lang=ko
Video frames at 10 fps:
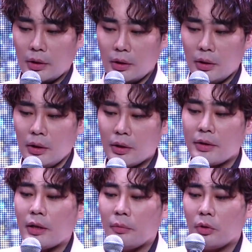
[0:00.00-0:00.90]
이
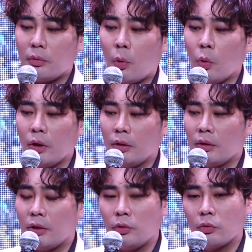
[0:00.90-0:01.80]
기자님들을
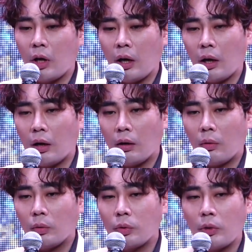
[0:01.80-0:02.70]
모이는 이유가,
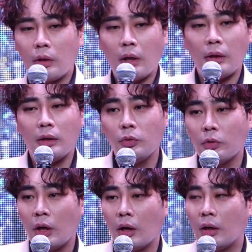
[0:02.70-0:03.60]
초대를 한
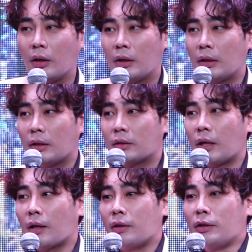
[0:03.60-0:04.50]
이유가
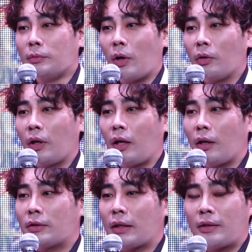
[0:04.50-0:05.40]
제가
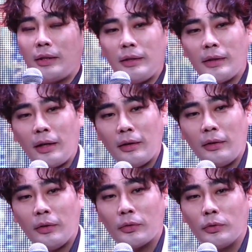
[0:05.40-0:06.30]
음원에 차트인을
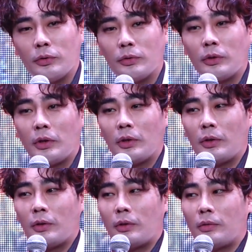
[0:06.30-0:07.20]
하려고
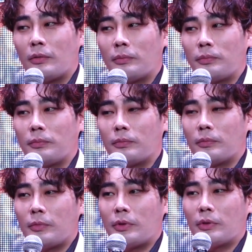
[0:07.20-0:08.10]
어,
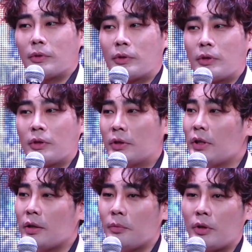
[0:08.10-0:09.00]

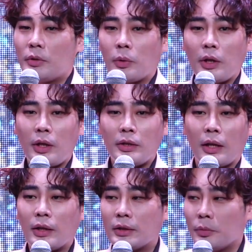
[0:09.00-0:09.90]
기자님들이 초대되지
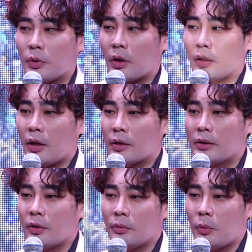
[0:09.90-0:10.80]
않았으면 좋겠다.
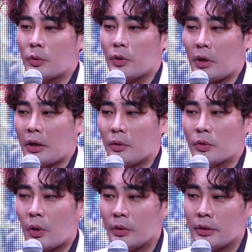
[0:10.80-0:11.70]
그런 목적이
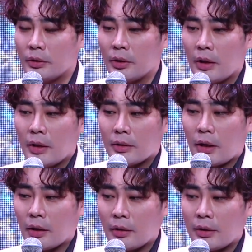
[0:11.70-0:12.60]
아니고 저는
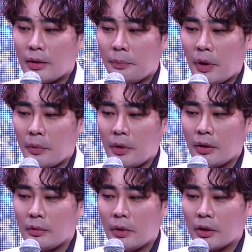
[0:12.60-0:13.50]
제가
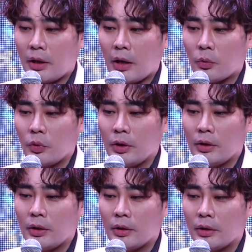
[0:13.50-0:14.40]
시티팝이라는 음악을 하고
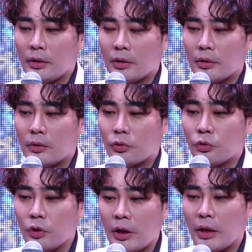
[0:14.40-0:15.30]
있는
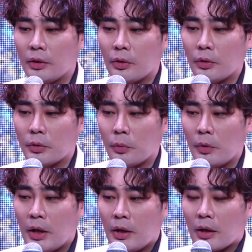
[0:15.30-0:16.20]
중이라는 거를
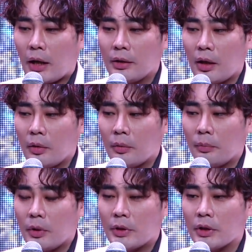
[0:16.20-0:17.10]
좀
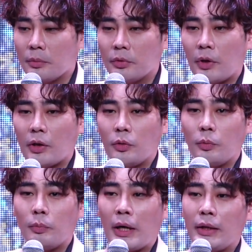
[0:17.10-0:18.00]
가능하면
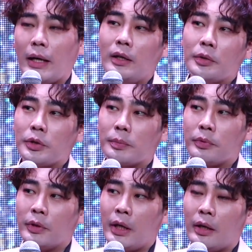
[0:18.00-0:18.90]
지금부터라도 많이 알리고
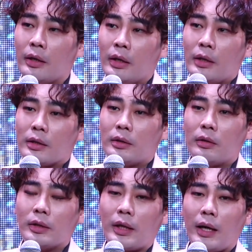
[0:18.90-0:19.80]
싶은데
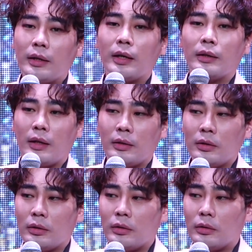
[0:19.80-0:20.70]
그런 계기가
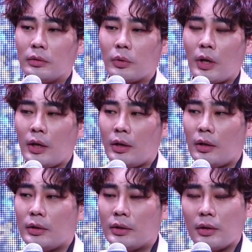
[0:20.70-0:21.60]
되는
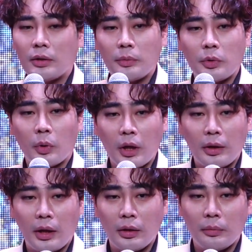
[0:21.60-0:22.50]
쇼케이스였으면
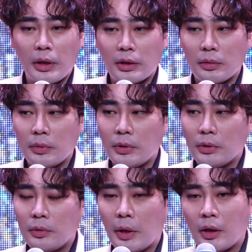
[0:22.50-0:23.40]
좋겠다는
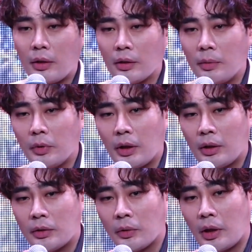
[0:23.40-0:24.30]
말씀을 우리 마케팅
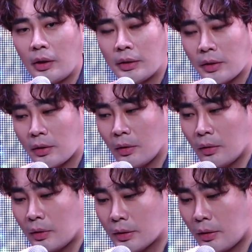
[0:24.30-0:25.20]
팀들한테 전달을
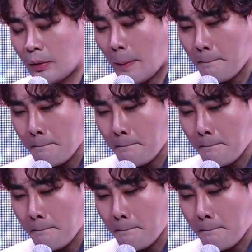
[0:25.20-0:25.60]
했었어요. 그래서